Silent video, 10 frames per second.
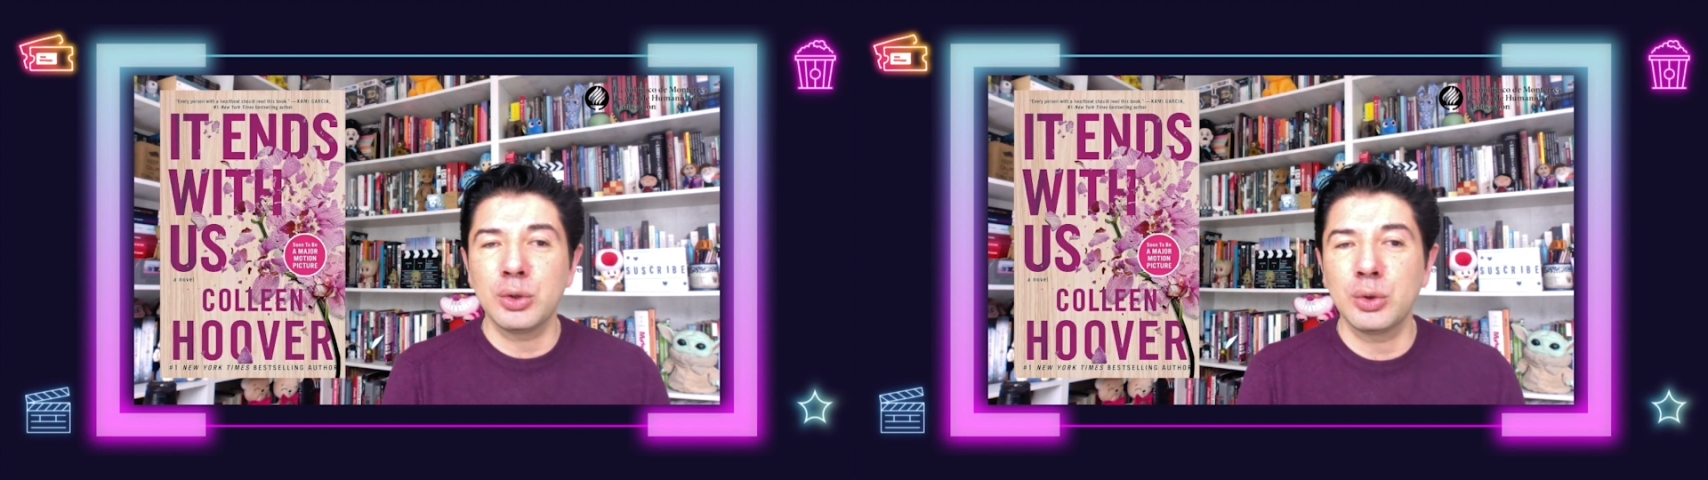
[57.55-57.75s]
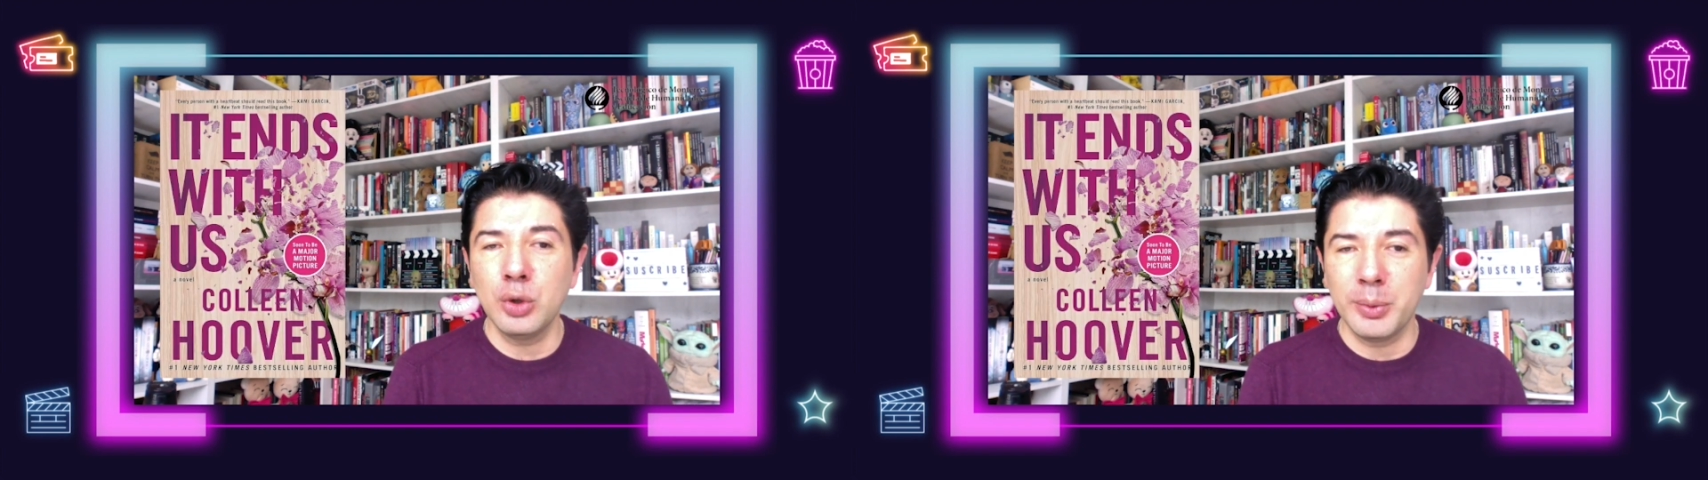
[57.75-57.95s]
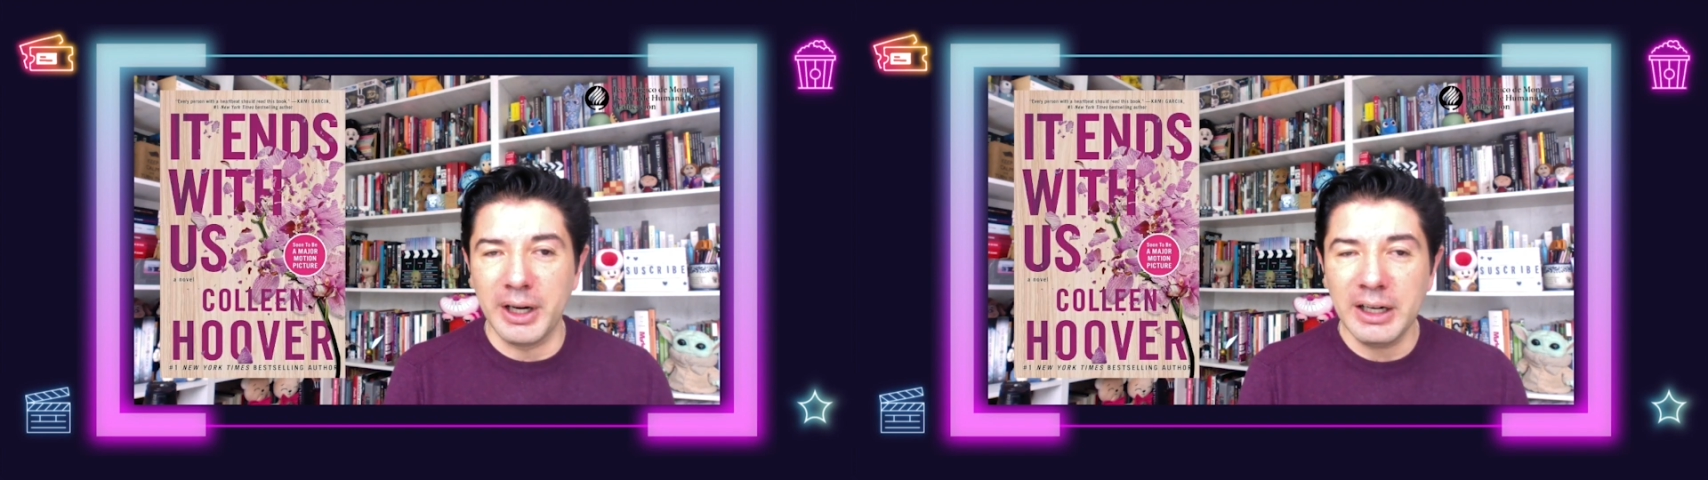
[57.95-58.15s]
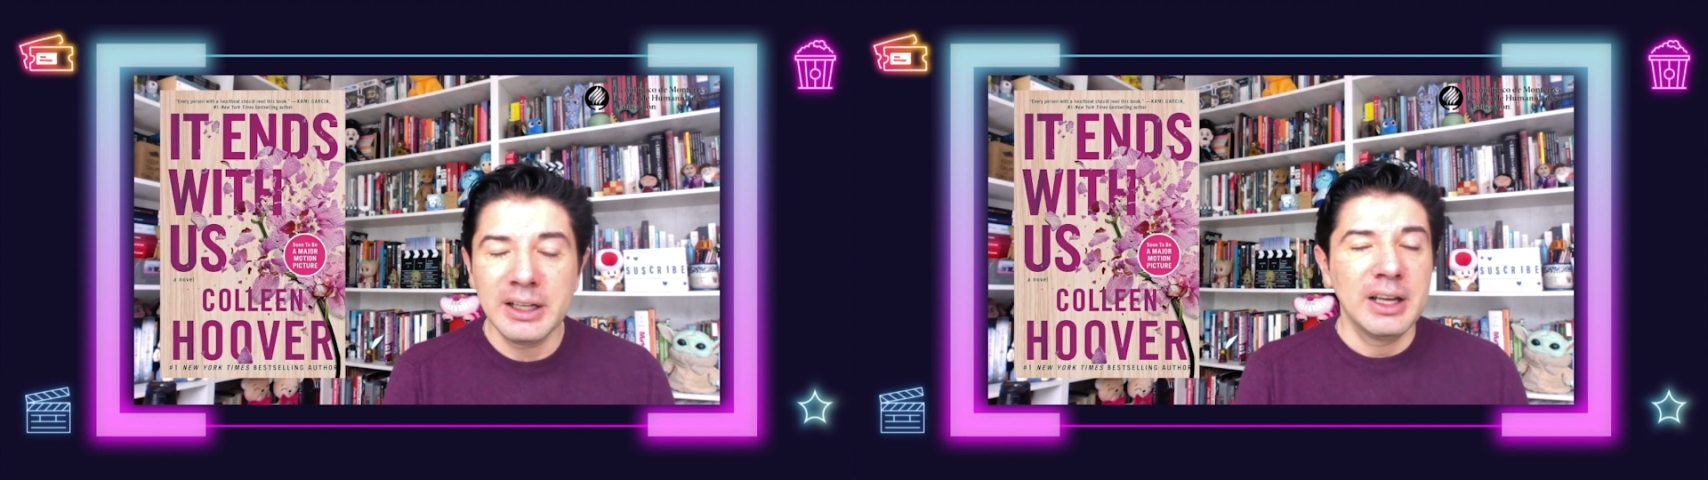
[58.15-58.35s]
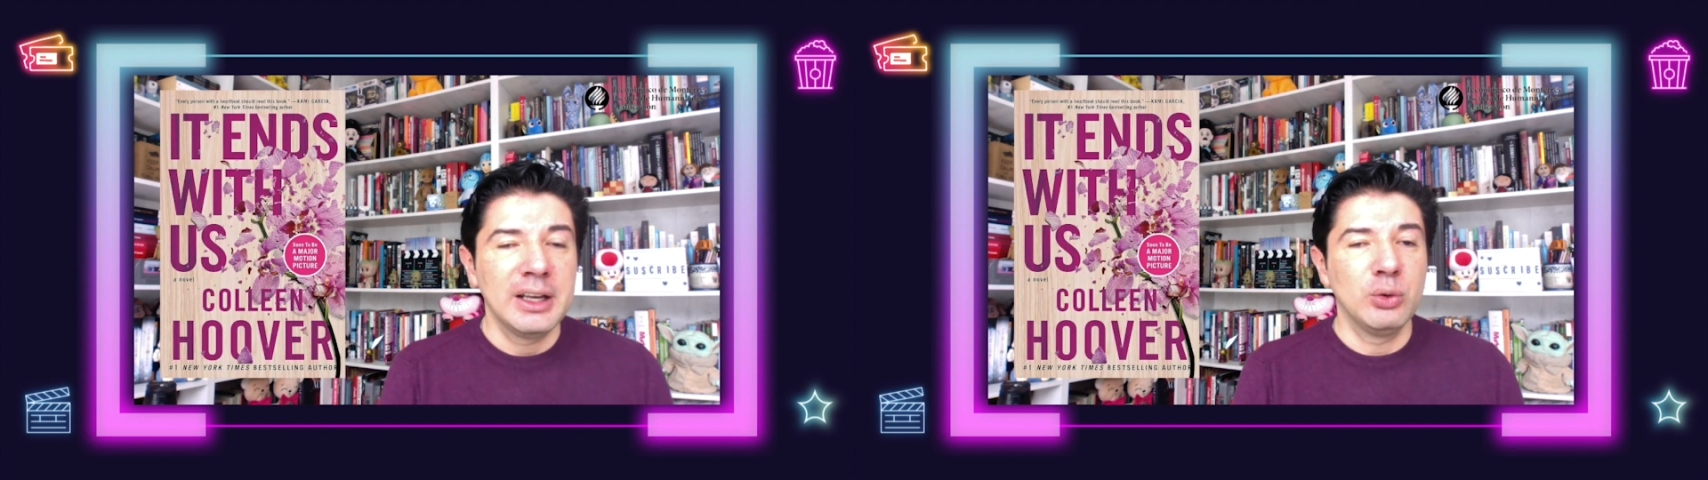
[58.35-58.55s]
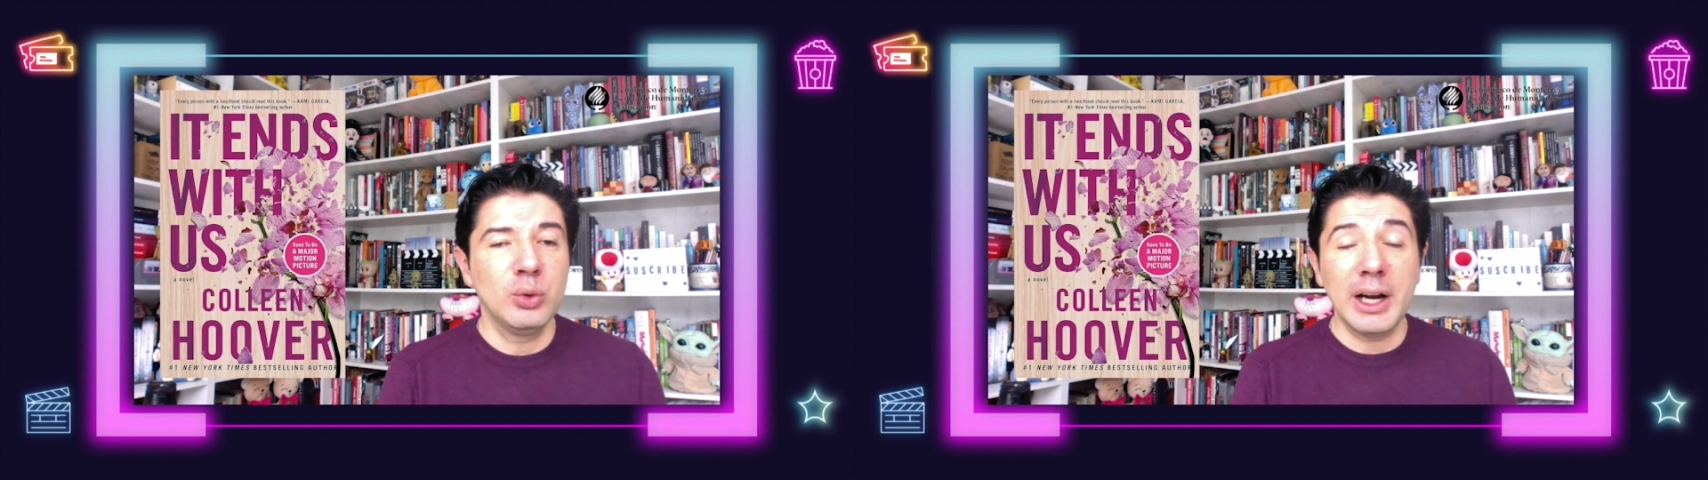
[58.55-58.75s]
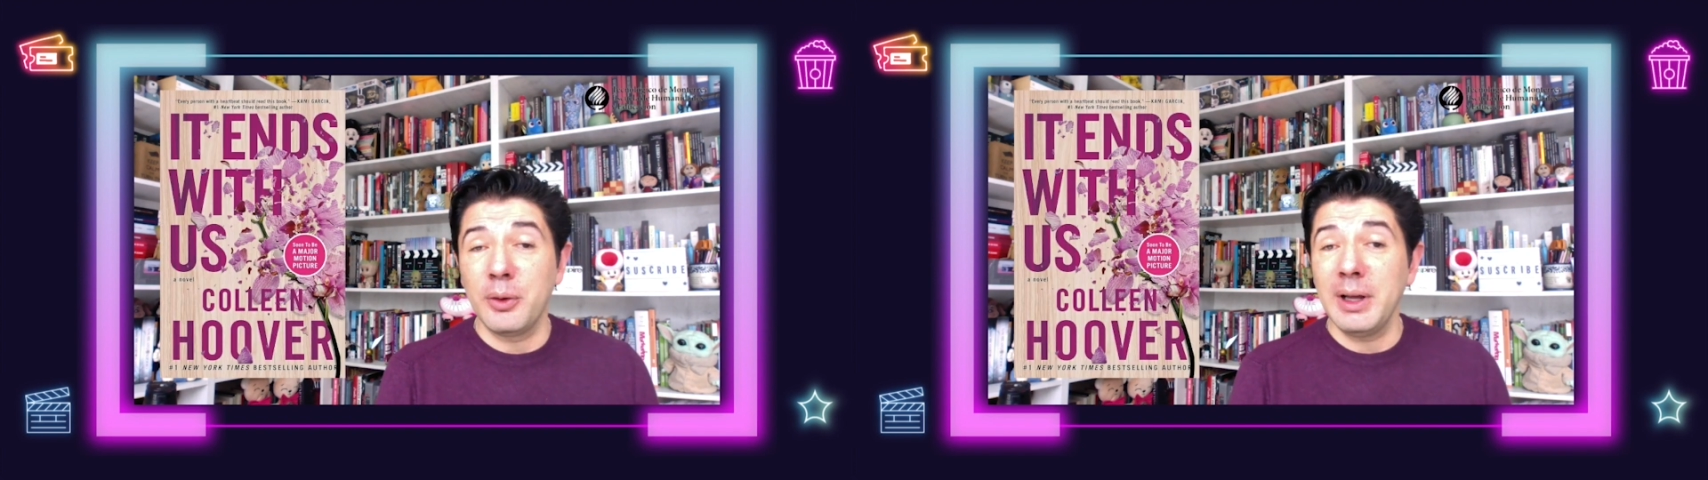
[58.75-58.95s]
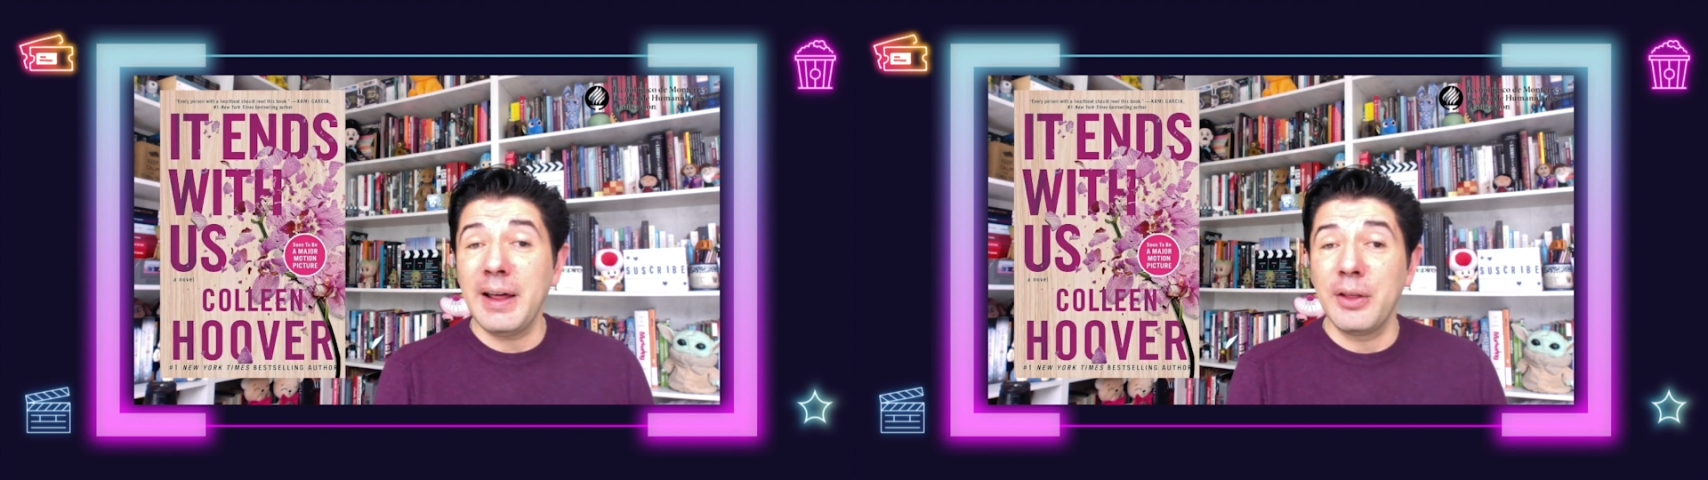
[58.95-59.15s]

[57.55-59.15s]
Hoover, una novela de